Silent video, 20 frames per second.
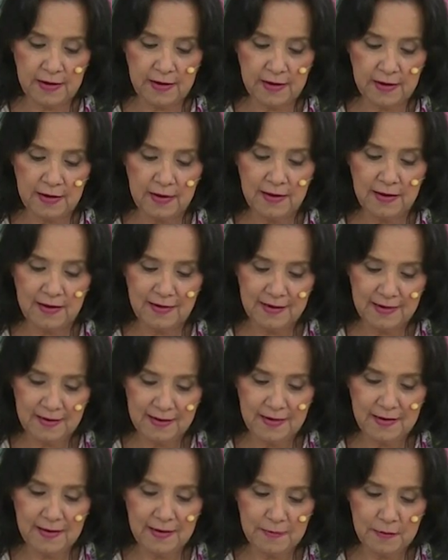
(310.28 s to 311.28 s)
Exato.
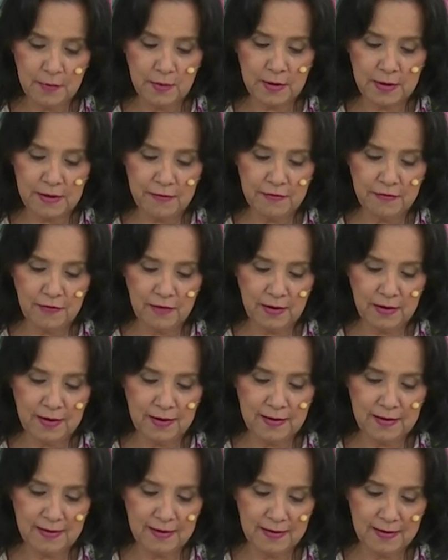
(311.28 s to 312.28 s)
Tamanho
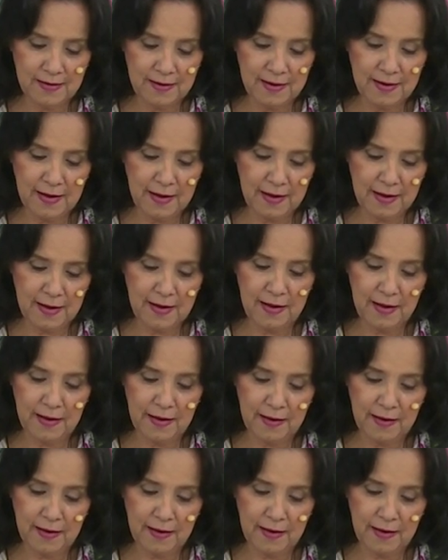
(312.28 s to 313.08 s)
identidade, é. né?